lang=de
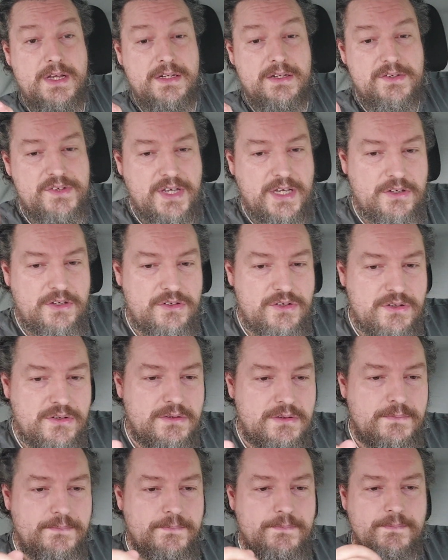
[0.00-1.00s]
da sage
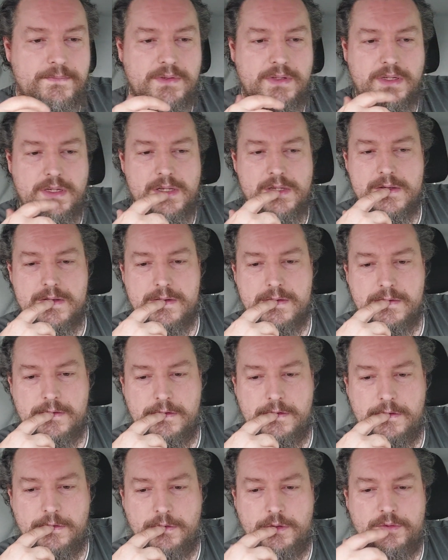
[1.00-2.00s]
ich,
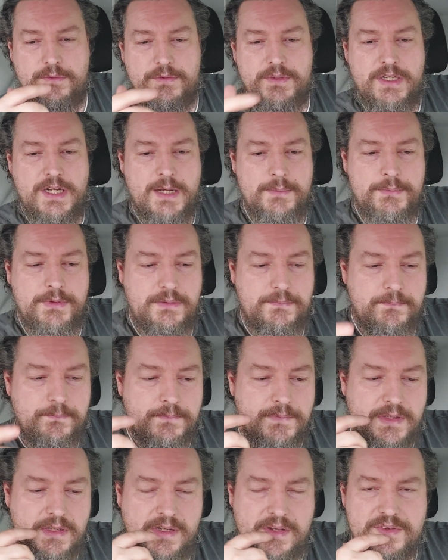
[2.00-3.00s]
junge Dame,
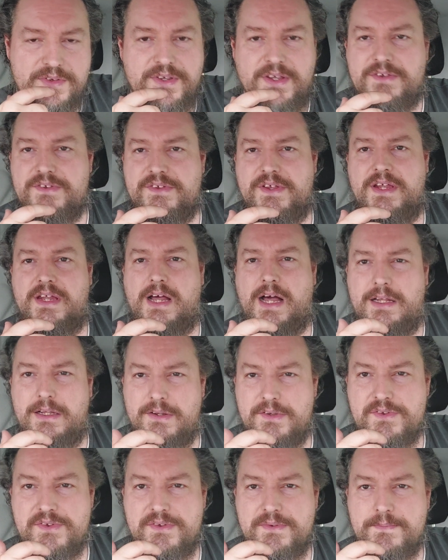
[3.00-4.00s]
ist das denn
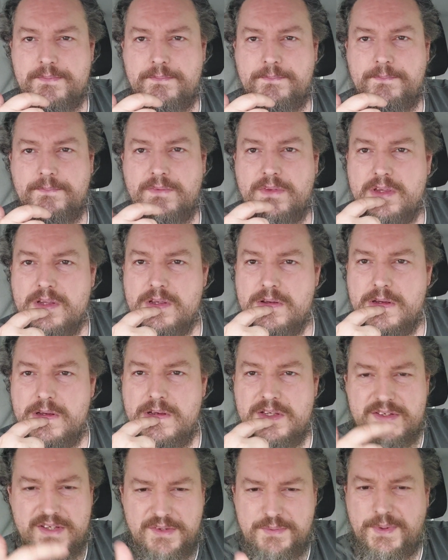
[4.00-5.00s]
alles?
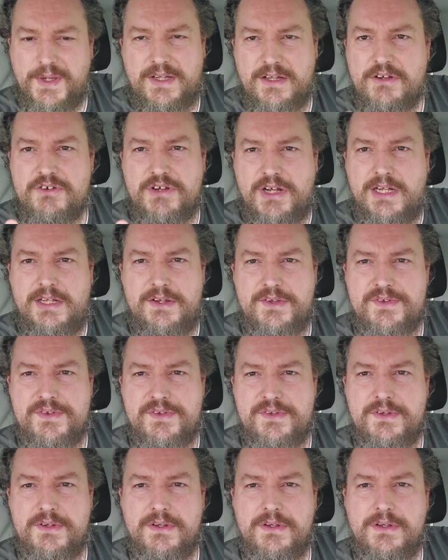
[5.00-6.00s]
Ist das wirklich
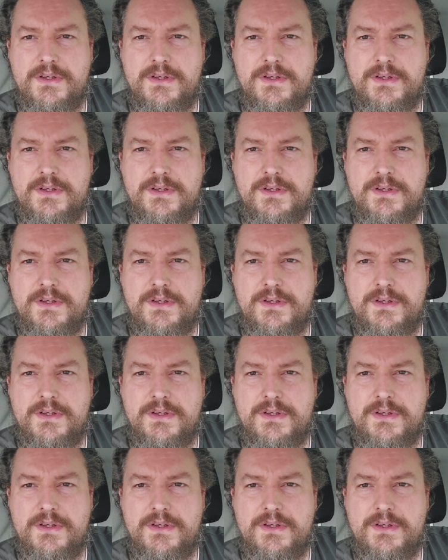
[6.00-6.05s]
alles?